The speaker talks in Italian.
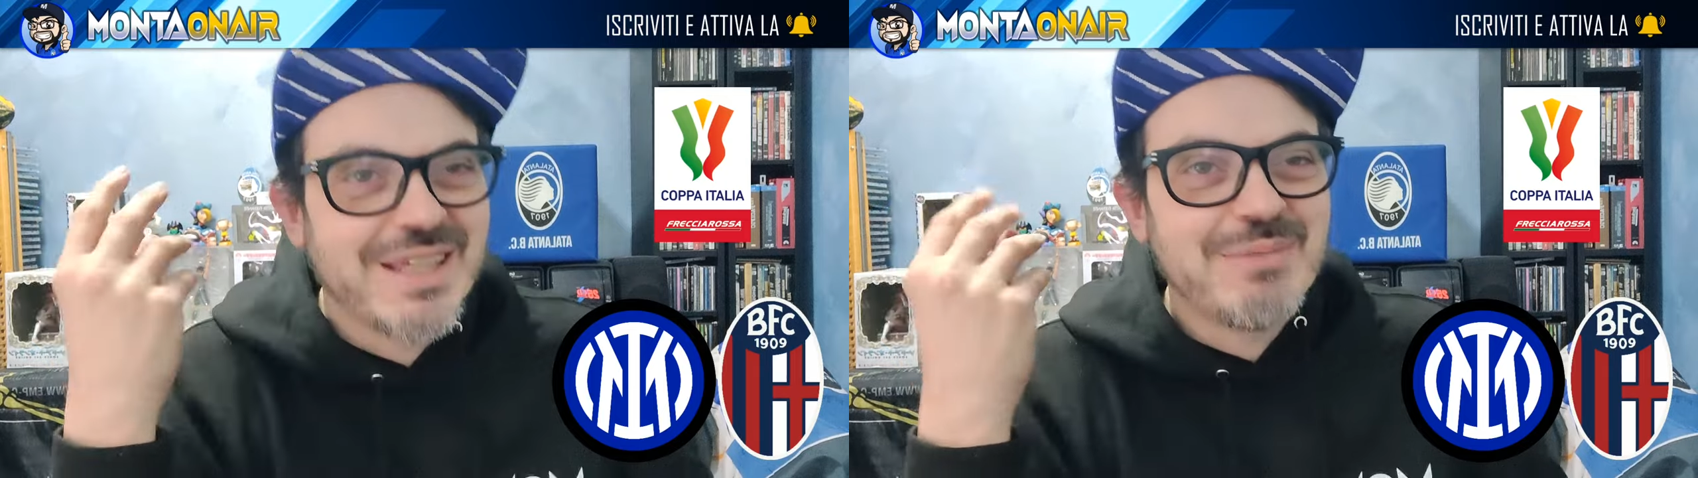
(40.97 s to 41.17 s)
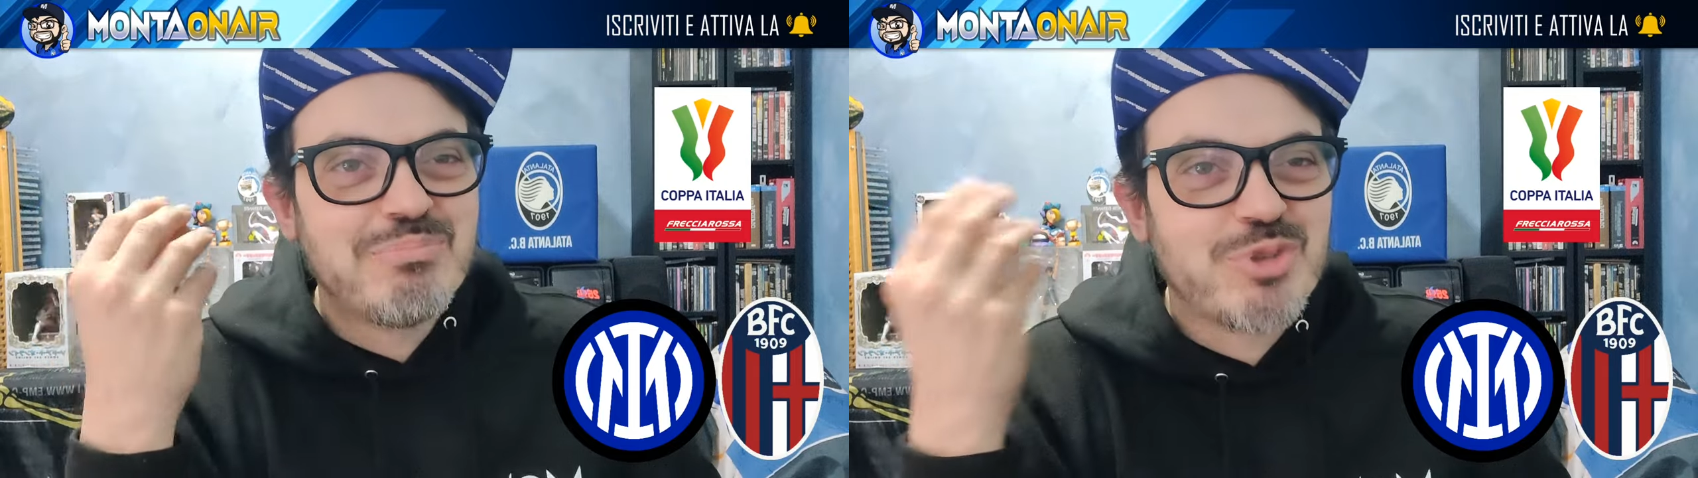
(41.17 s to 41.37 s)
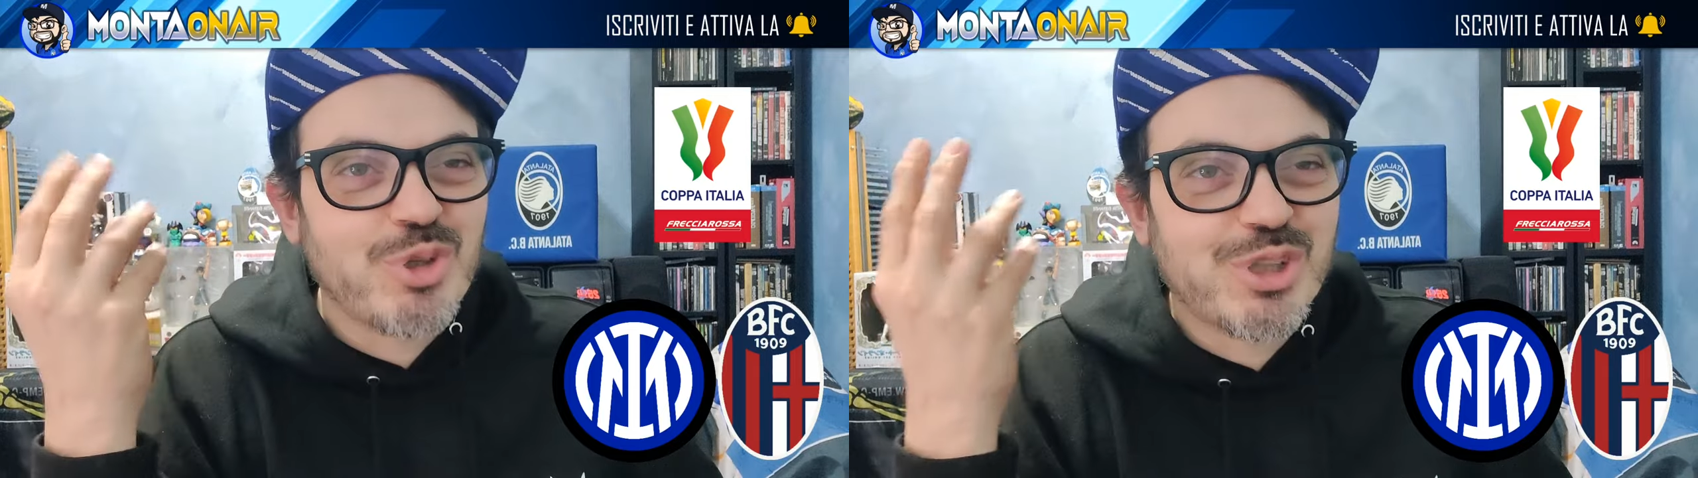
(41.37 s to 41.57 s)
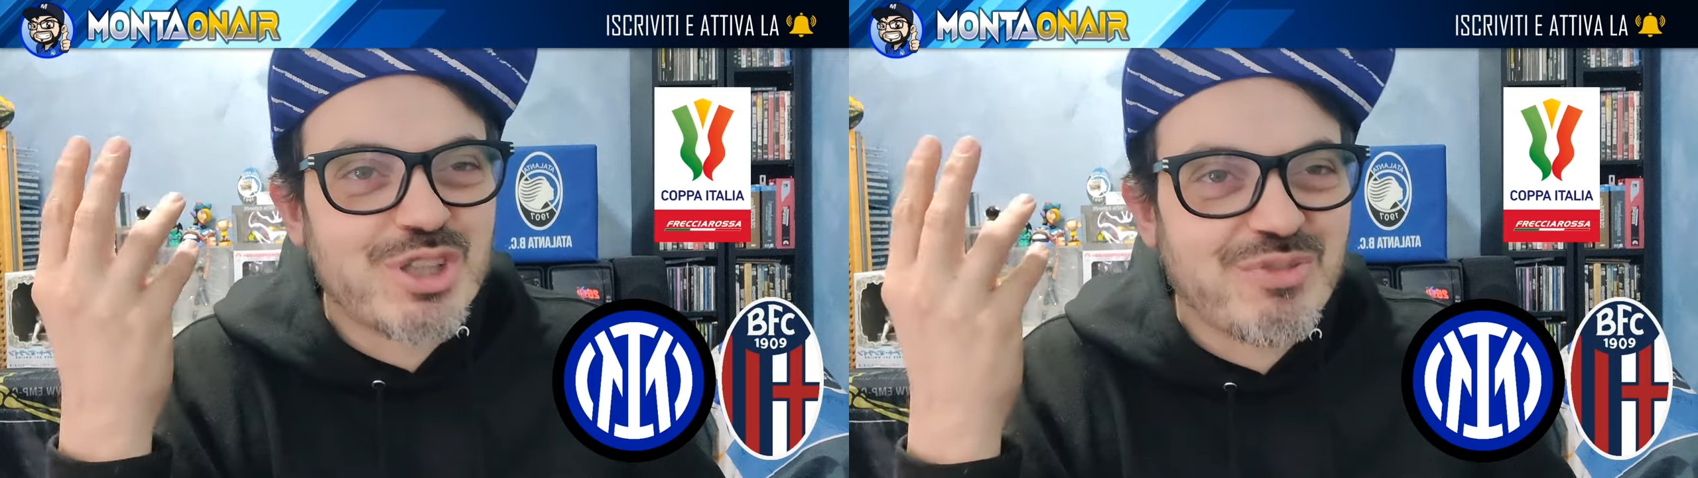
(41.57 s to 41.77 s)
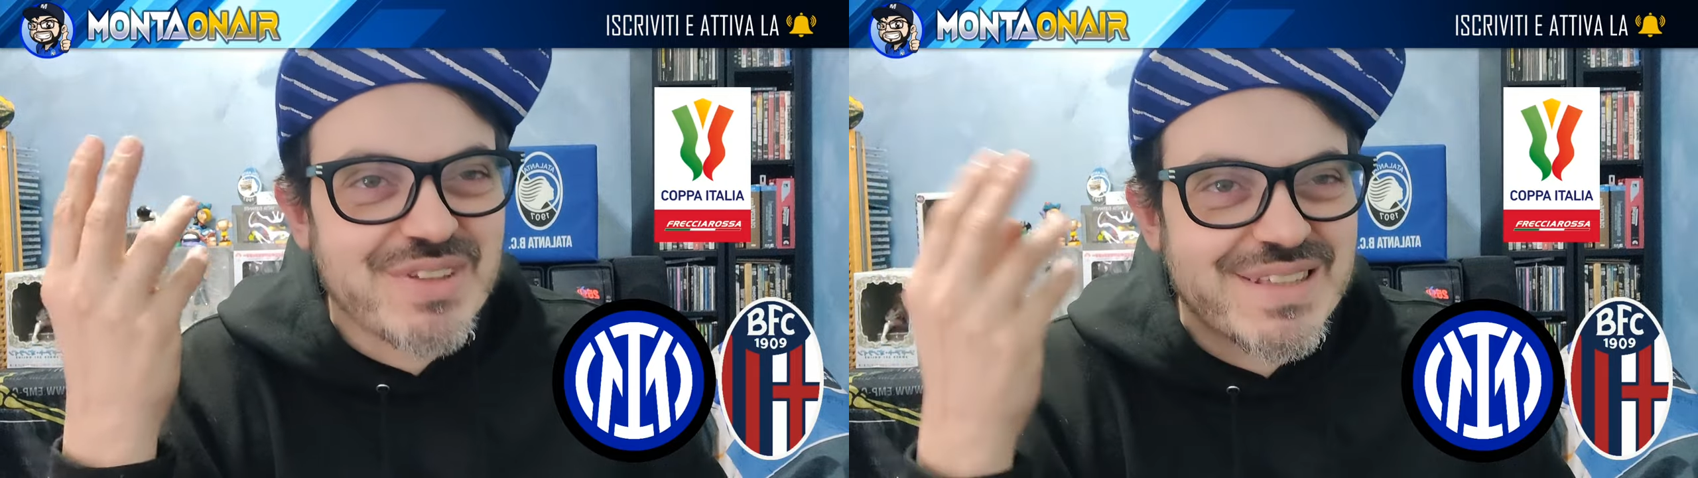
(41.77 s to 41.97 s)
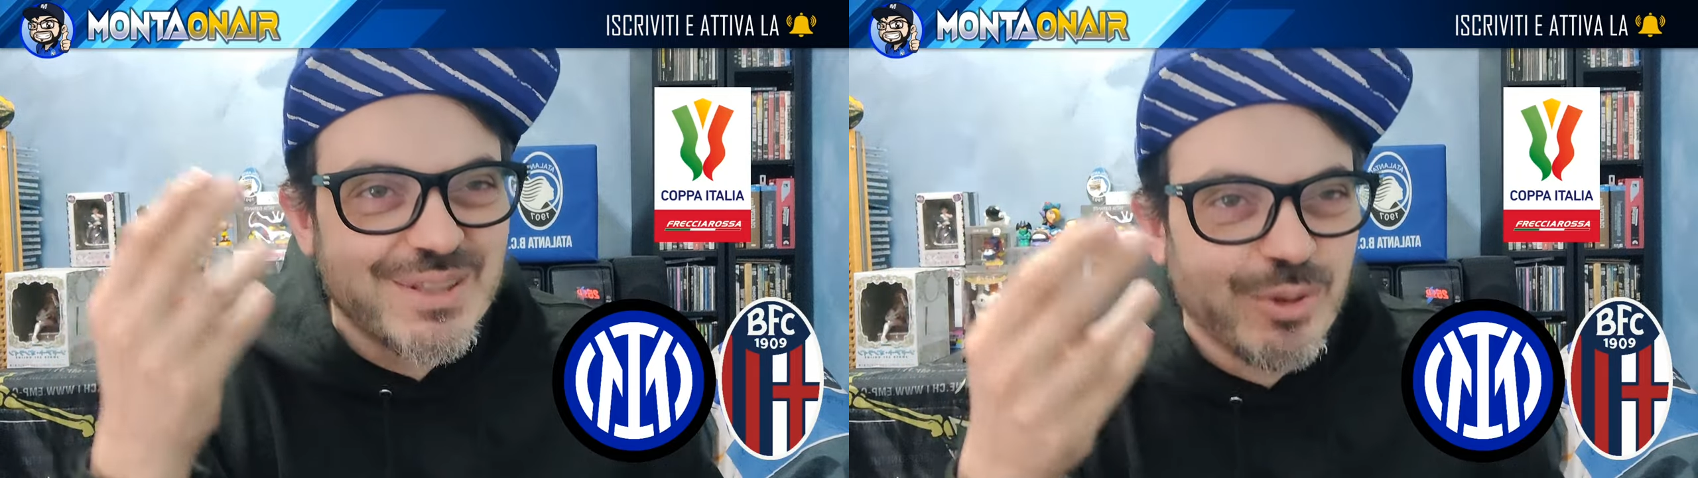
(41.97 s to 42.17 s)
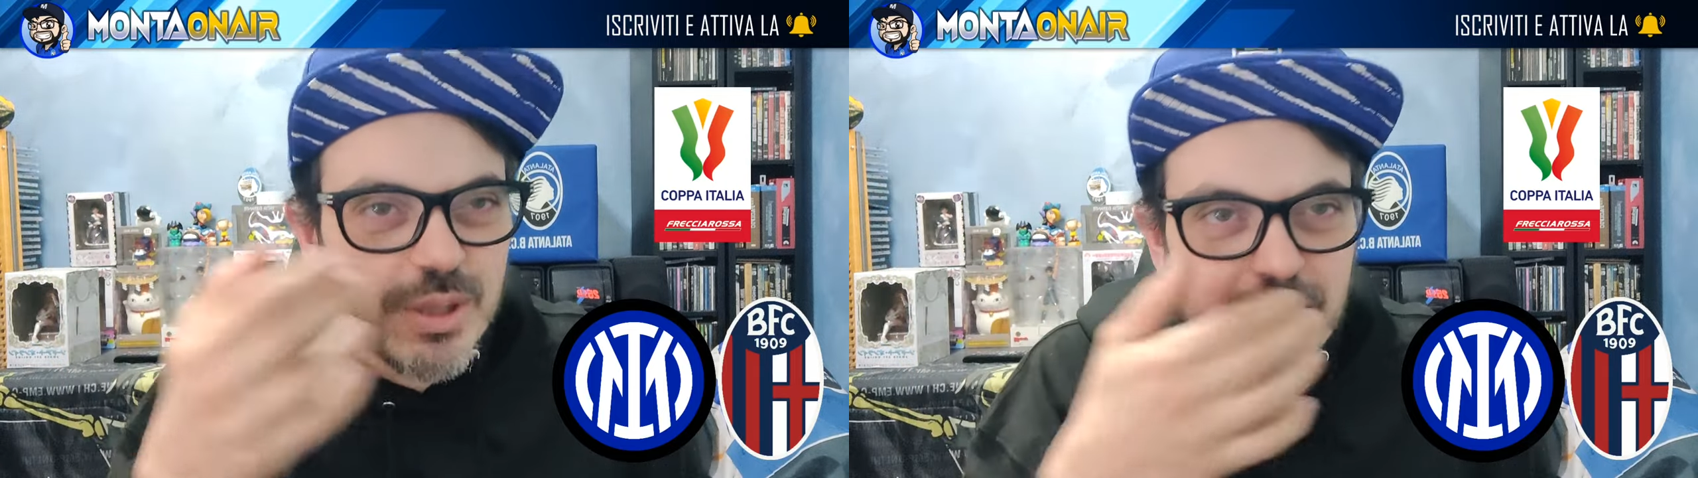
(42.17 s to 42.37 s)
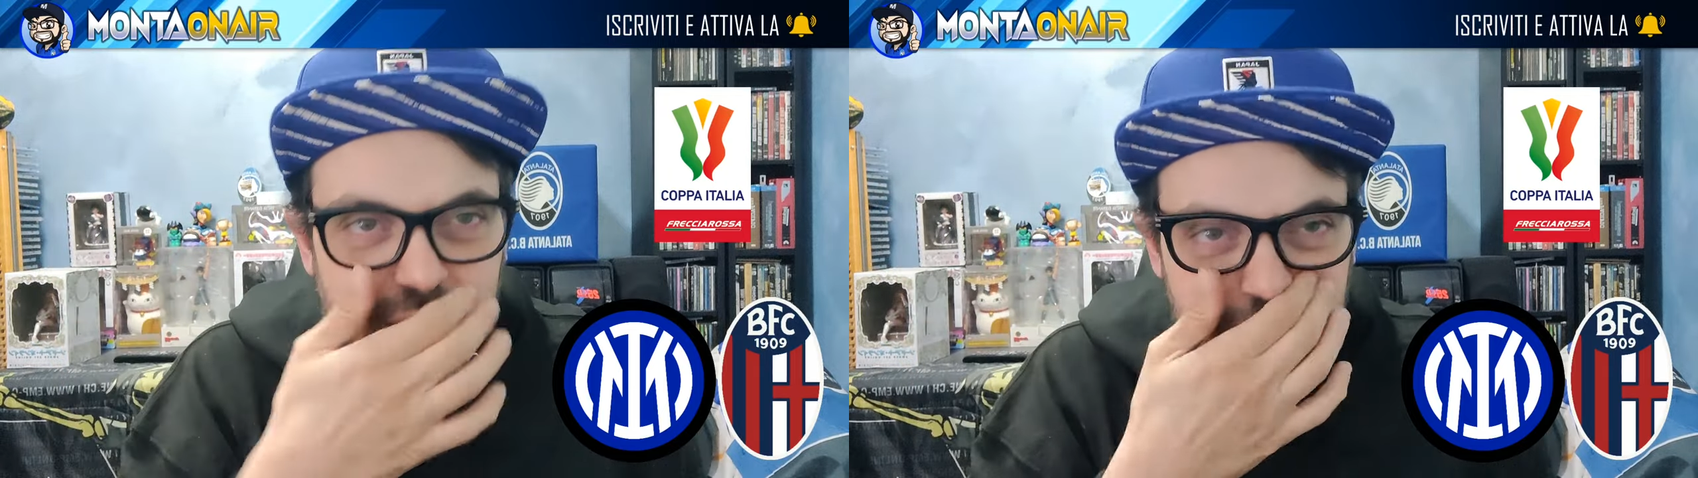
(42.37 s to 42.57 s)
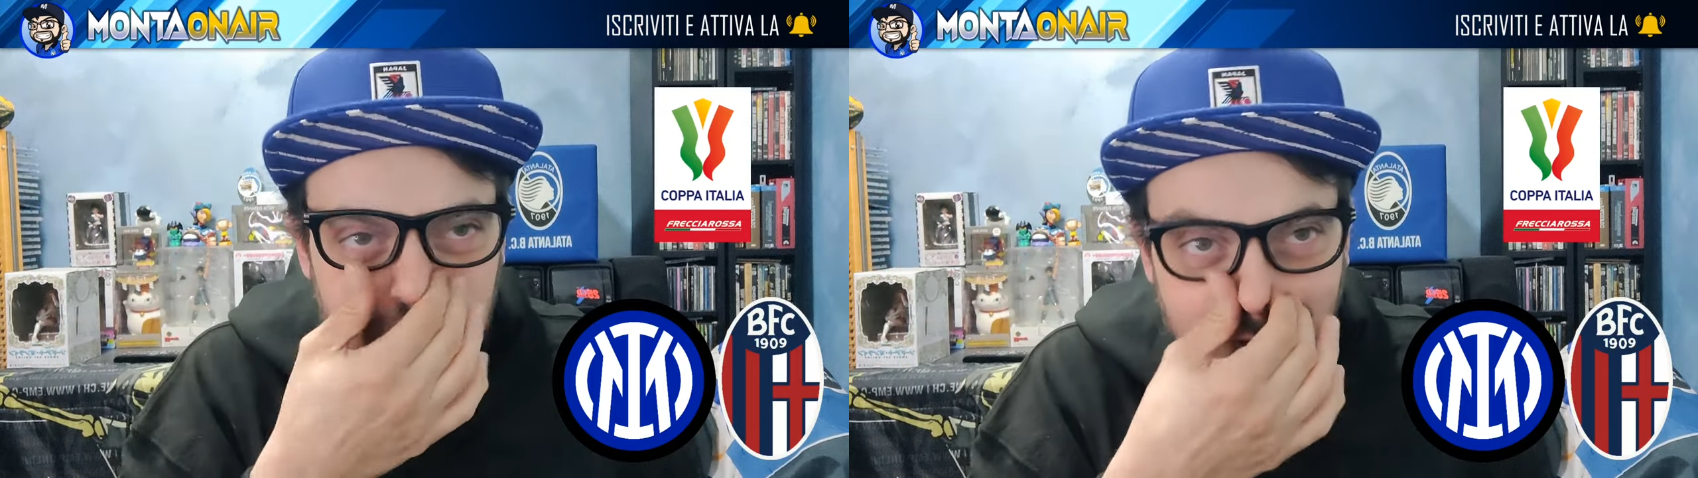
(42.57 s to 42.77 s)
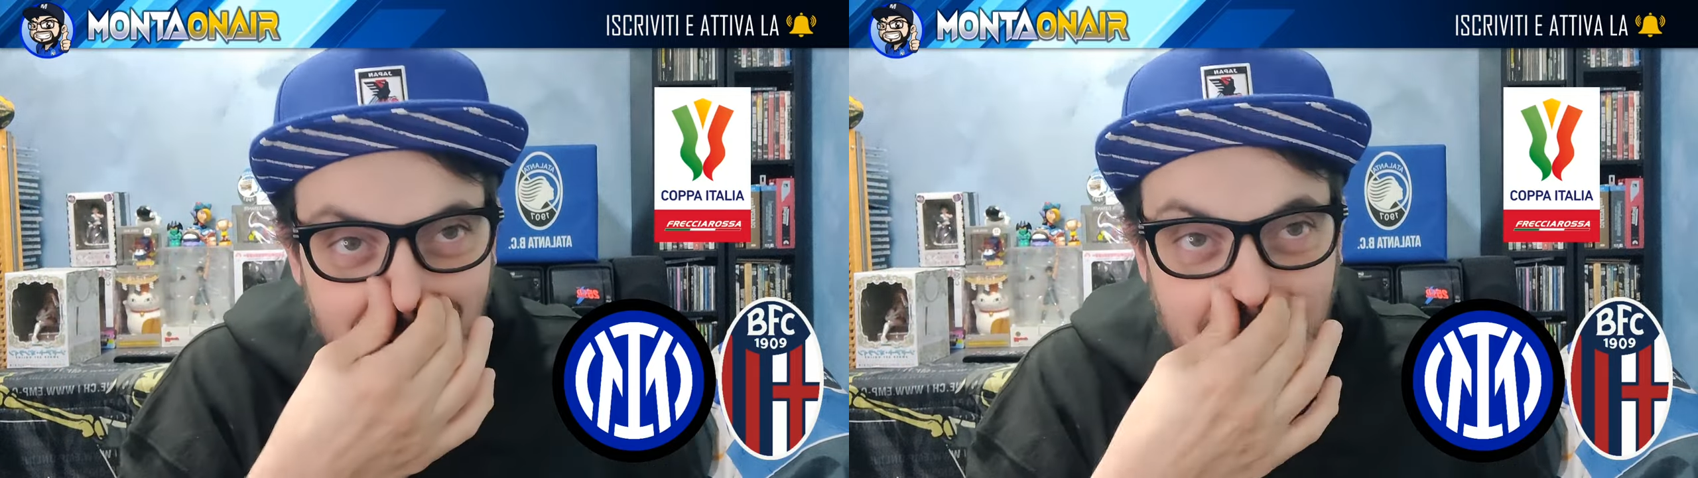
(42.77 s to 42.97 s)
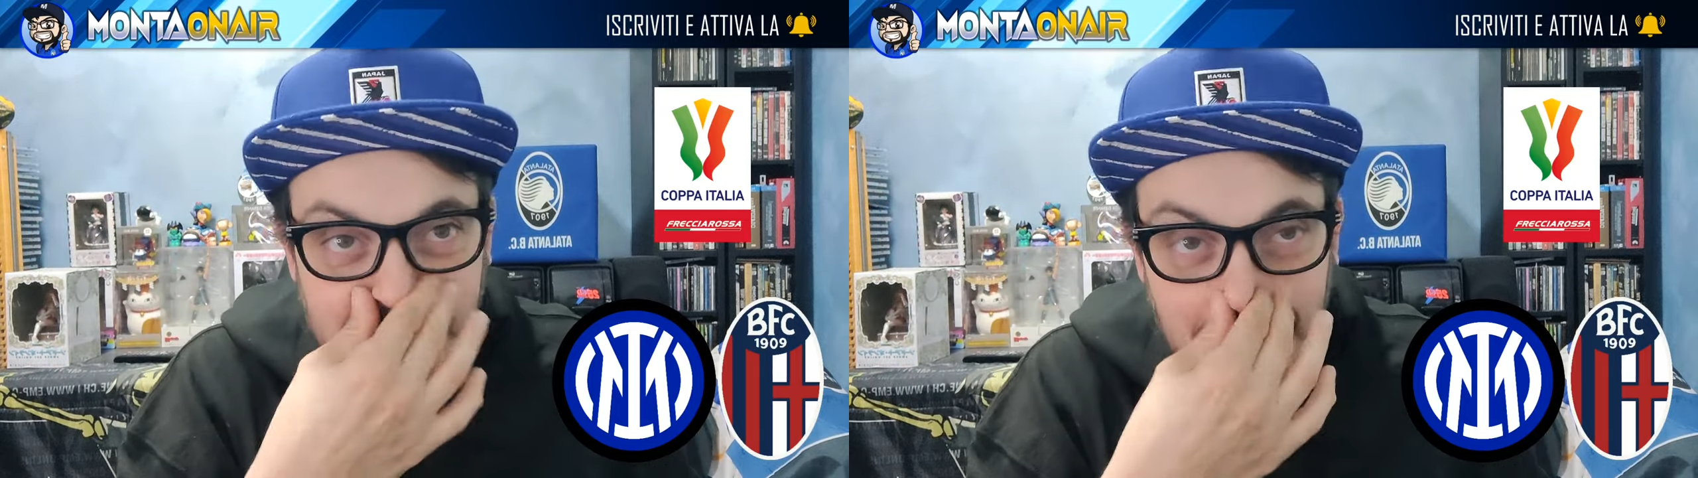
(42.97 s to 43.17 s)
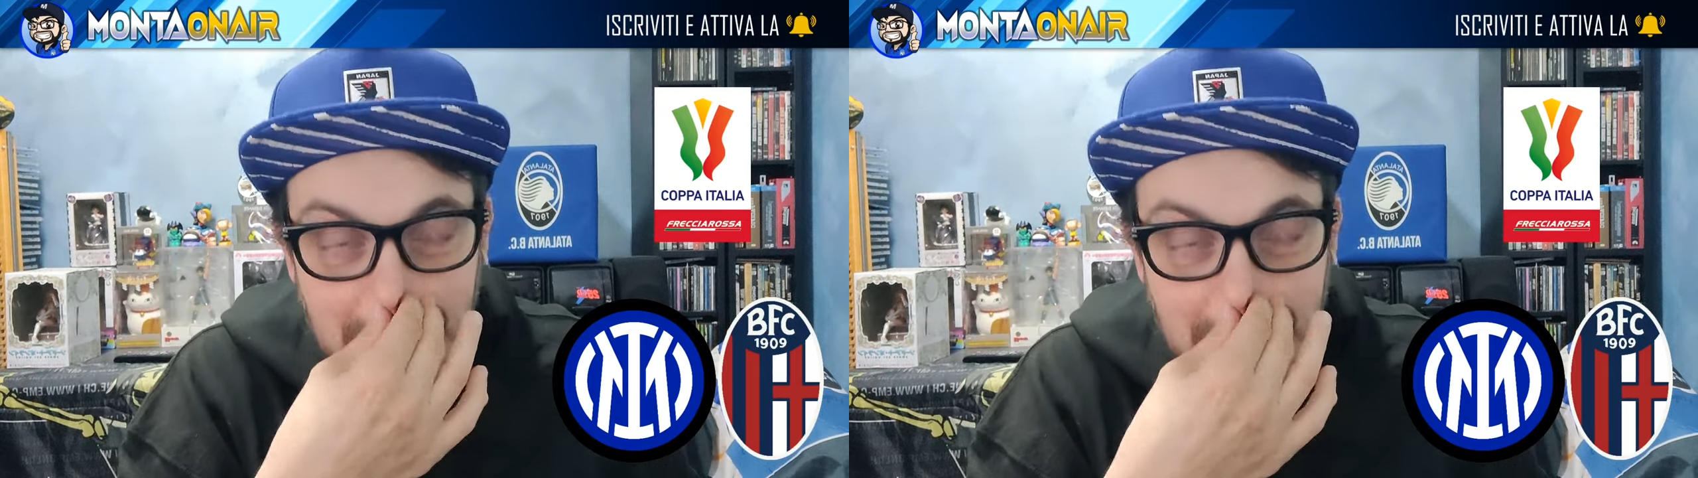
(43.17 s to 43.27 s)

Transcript: soddisfazione me la sono levata,